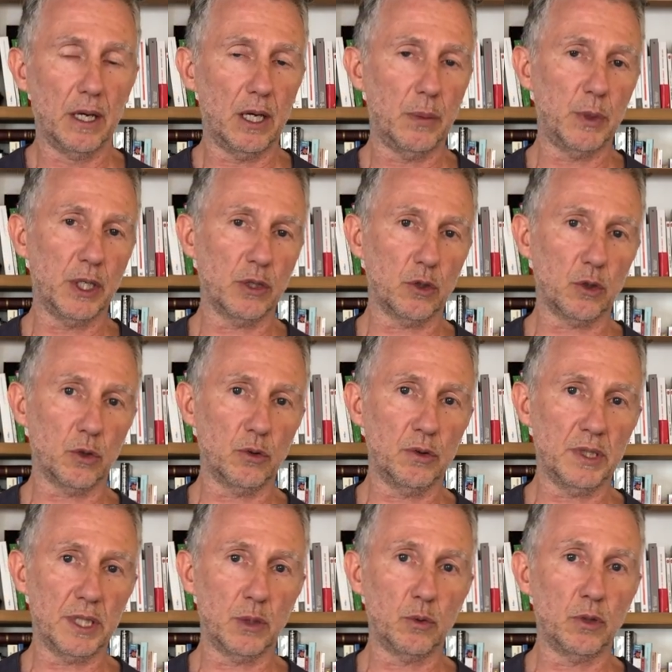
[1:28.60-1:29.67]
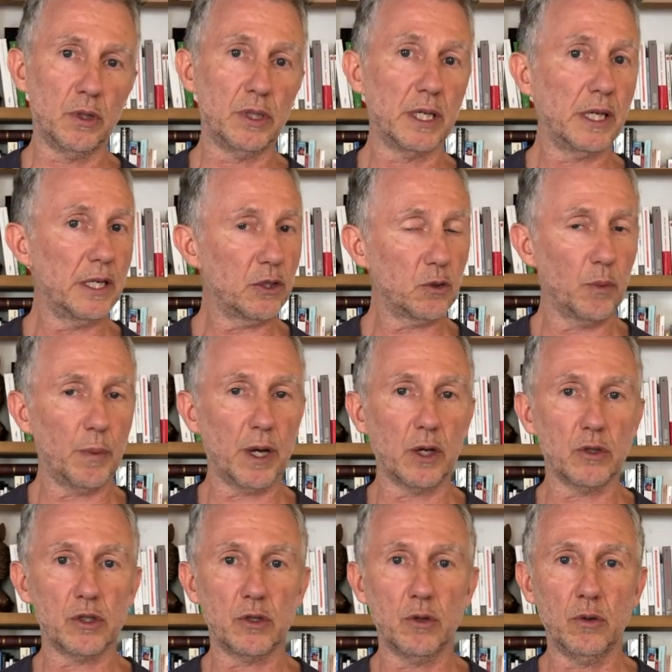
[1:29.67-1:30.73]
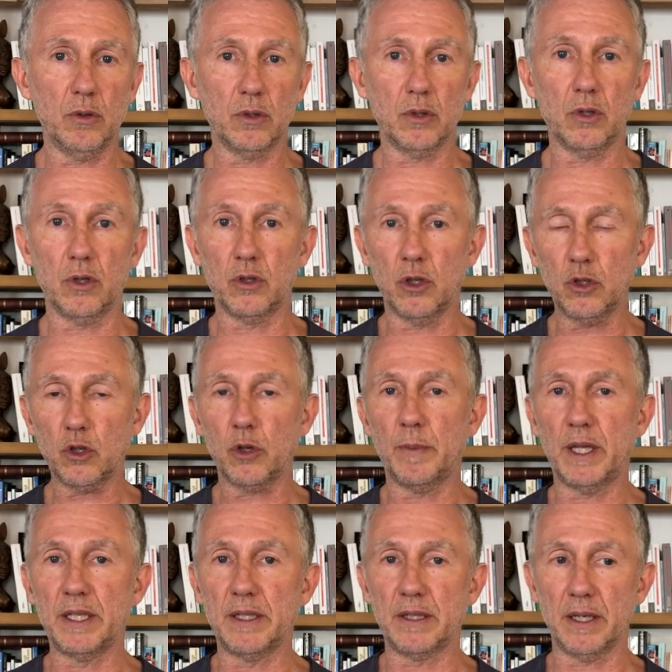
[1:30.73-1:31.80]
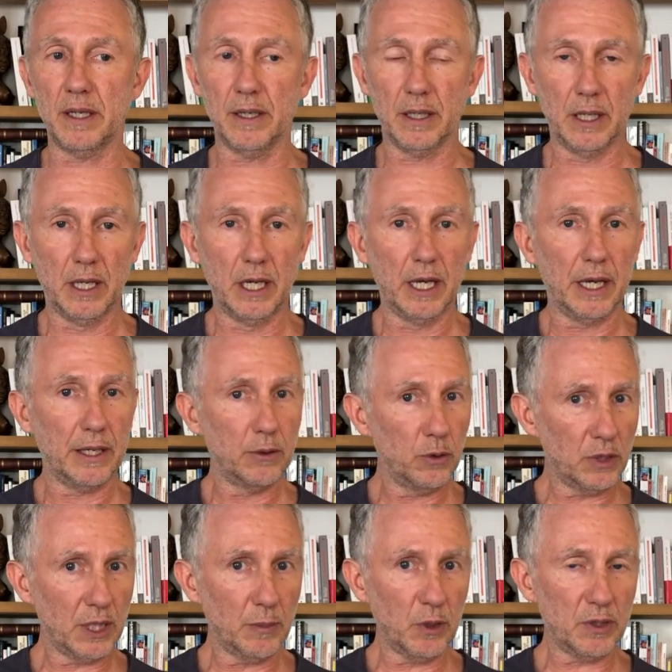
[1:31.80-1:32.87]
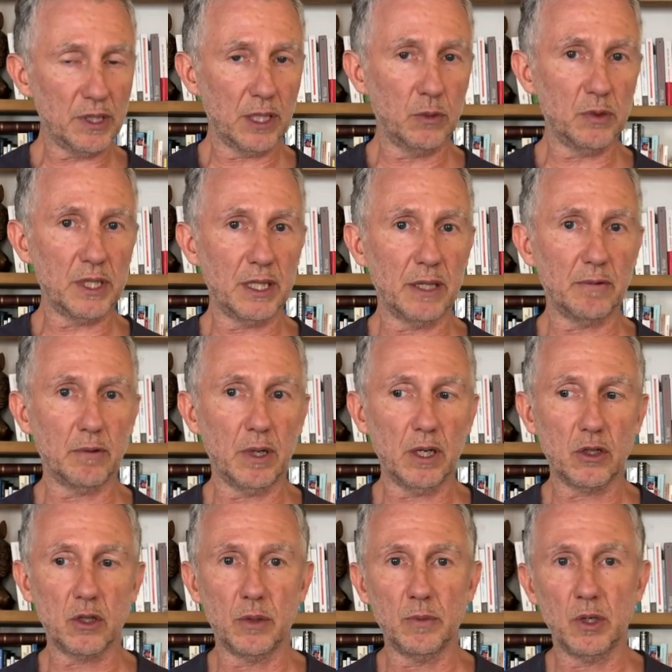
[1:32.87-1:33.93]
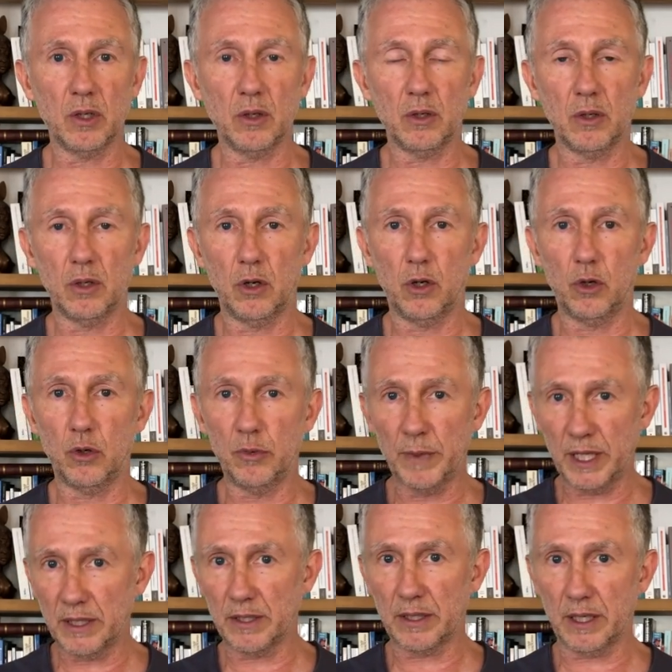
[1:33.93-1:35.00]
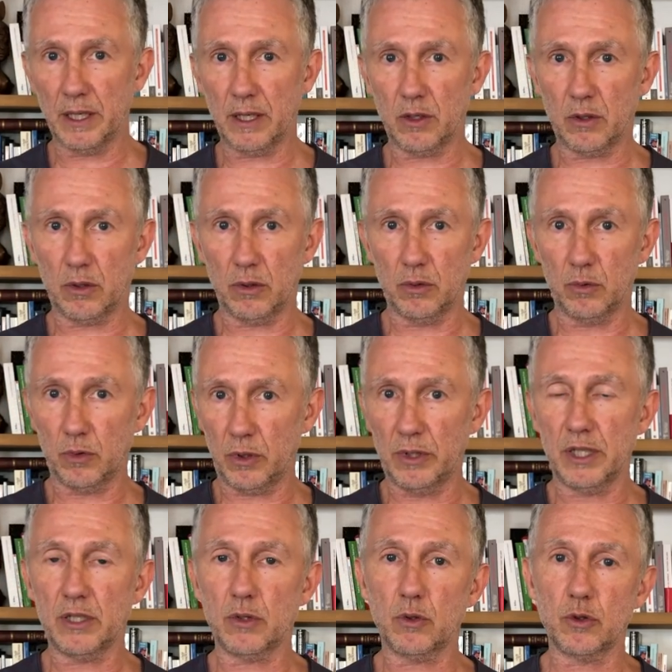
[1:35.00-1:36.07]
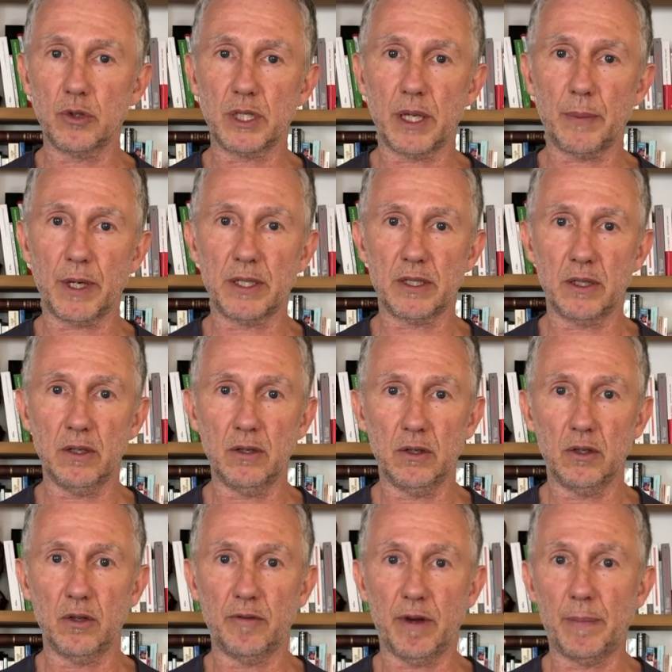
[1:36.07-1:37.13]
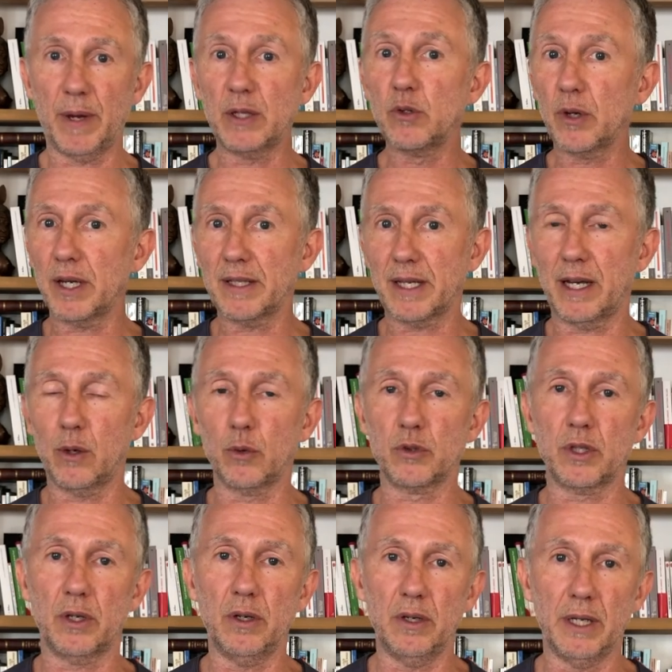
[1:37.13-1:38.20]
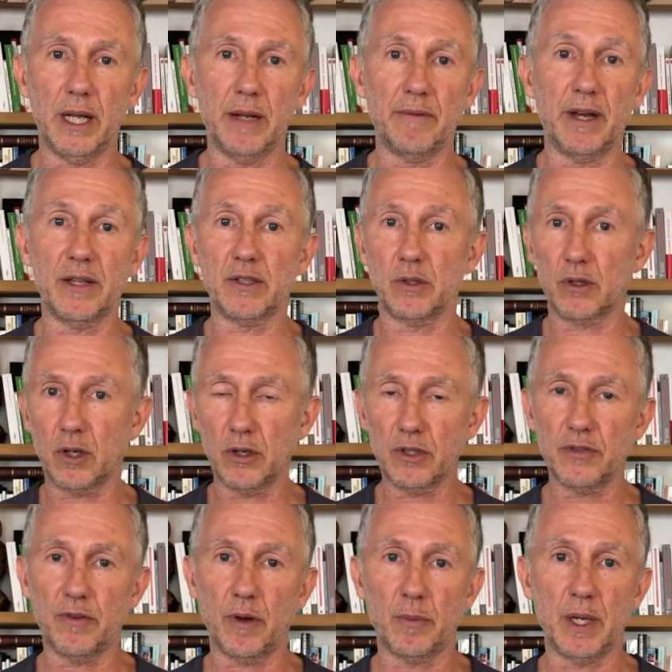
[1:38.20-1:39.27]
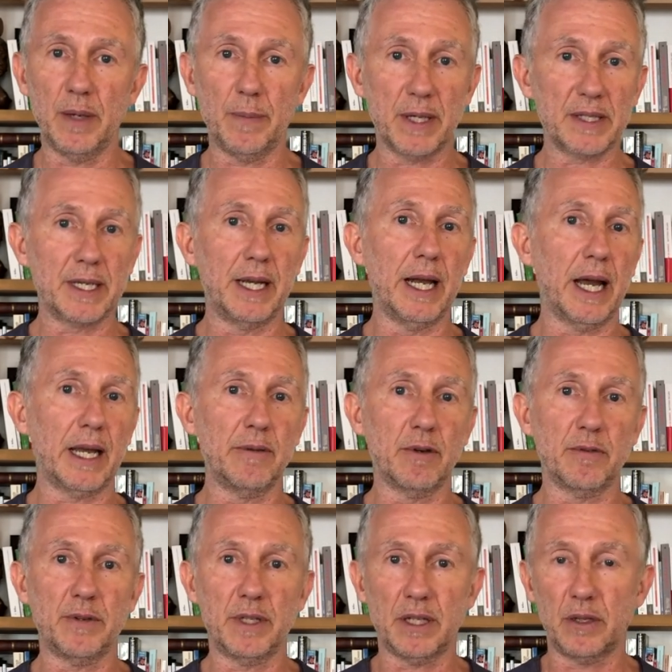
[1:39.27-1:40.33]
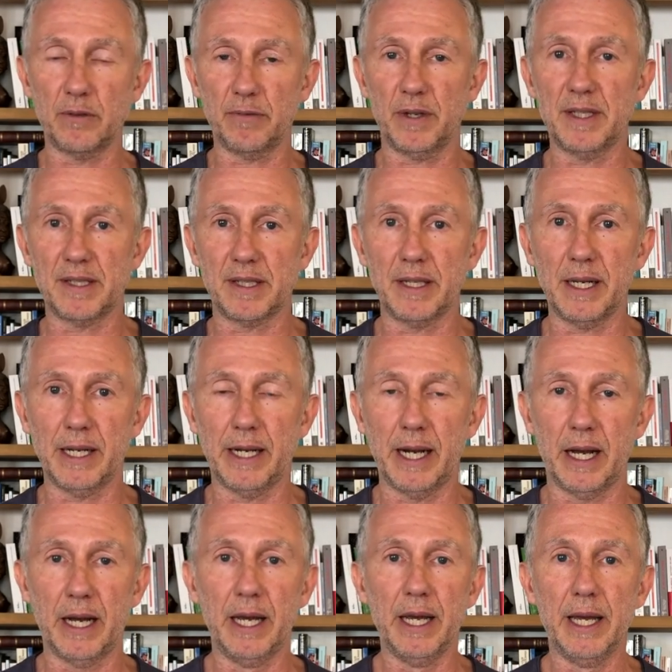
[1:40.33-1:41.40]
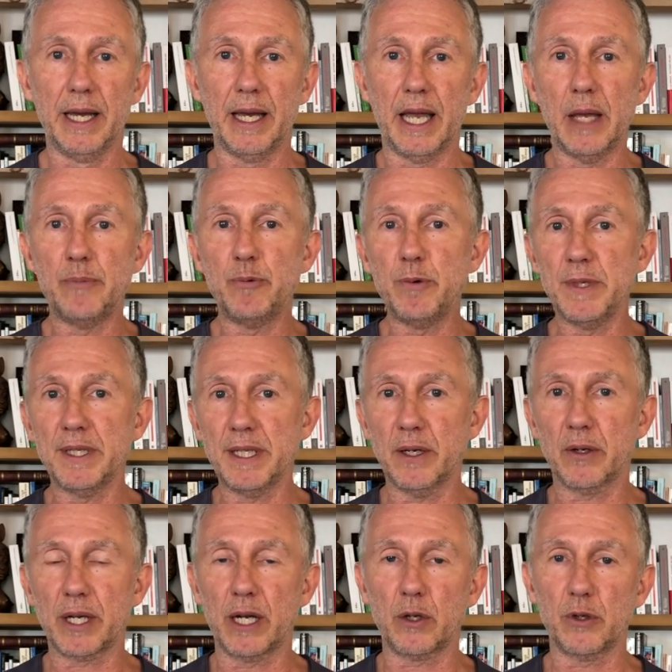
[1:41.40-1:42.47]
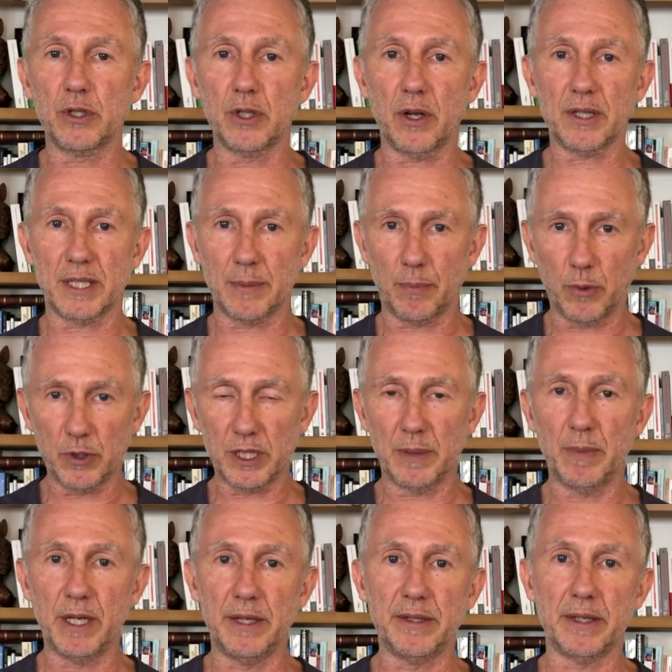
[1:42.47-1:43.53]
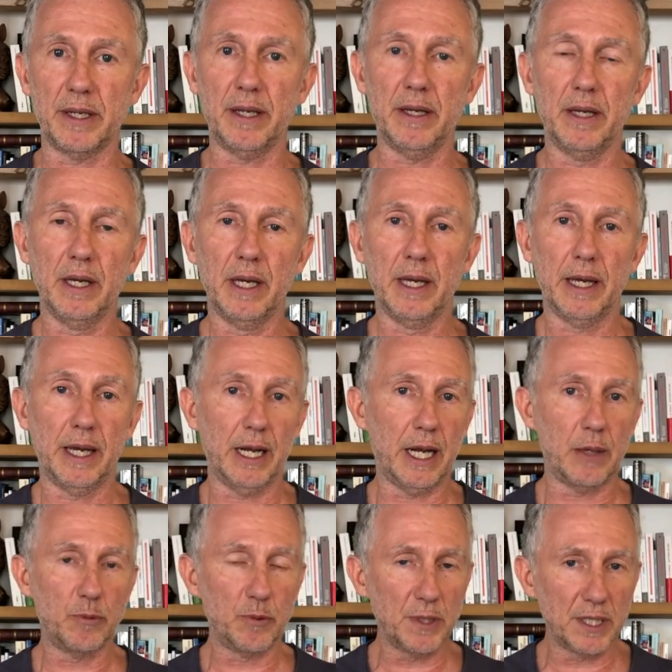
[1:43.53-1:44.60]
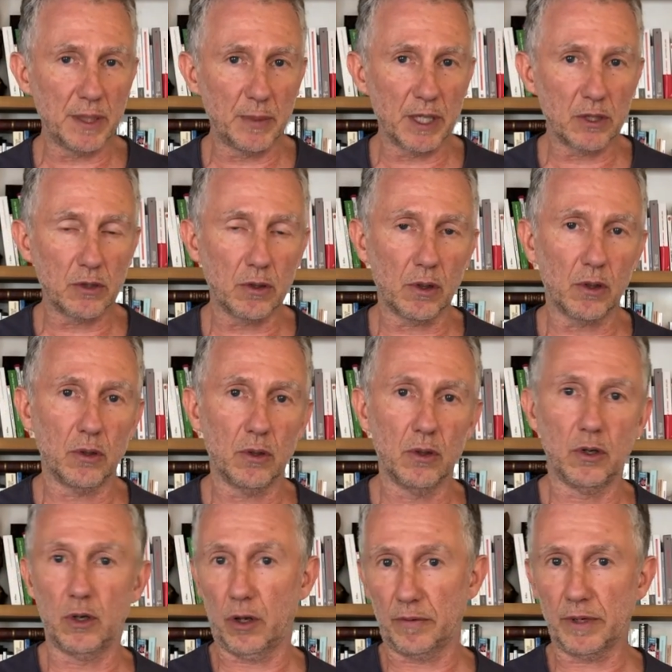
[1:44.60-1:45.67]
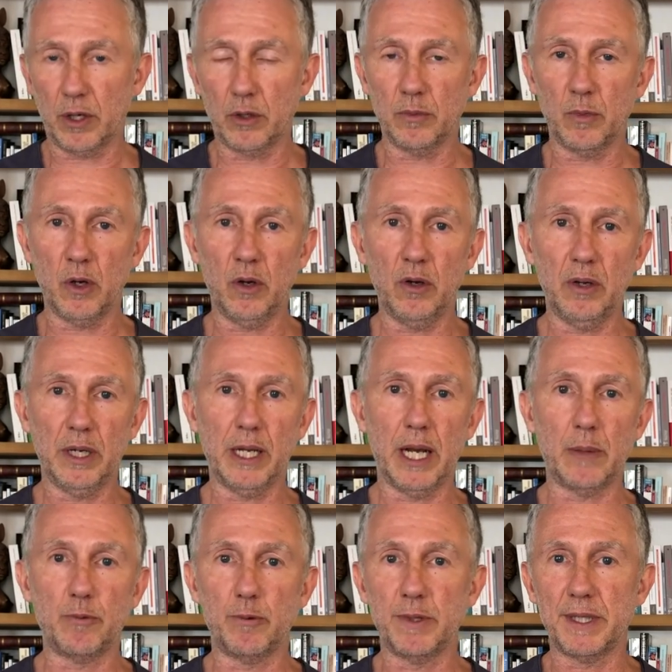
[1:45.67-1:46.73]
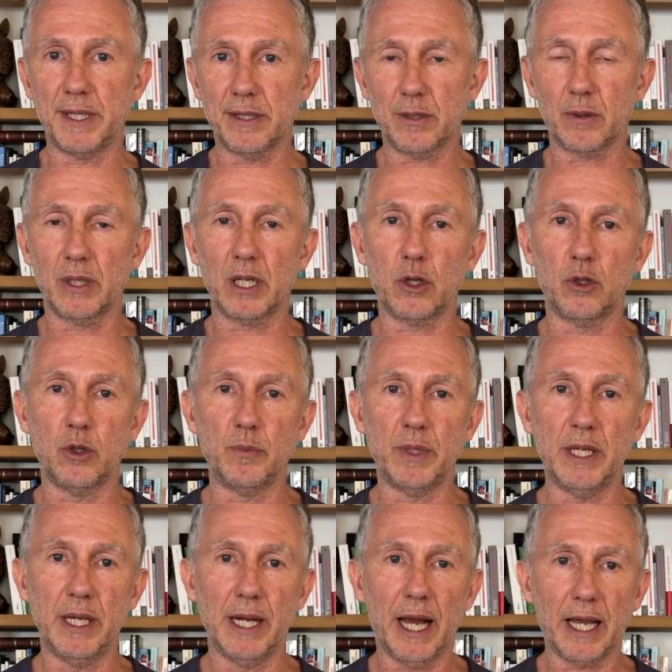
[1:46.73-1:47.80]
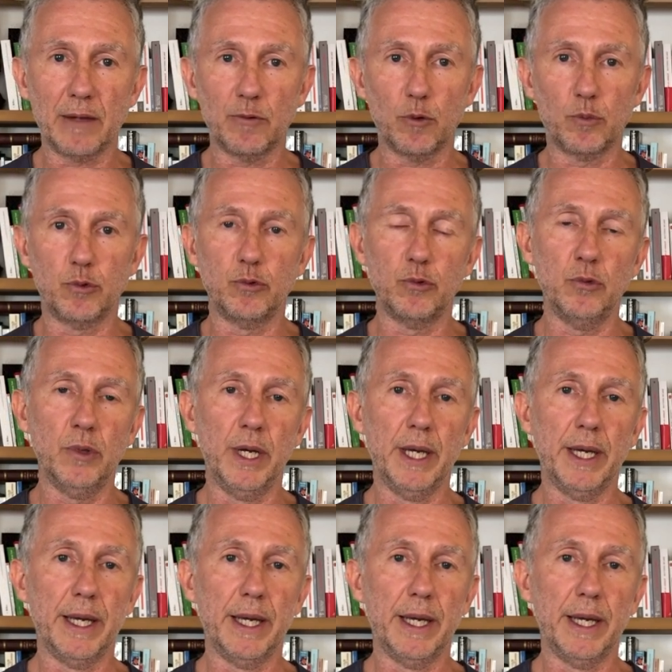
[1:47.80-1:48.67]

Et bien entendu, ça nous donne des clés de compréhension dans notre humanité Notamment, ça nous aide à voir comment l'humanité que nous connaissons jusqu'à présent ne va pas durer très longtemps, elle va se transformer parce qu'elle arrive en fait à une fin de cycle, elle a épuisé en quelque sorte ses possibilités, elle a épuisé bien sûr l'environnement, elle a épuisé son économie, elle arrive au bout,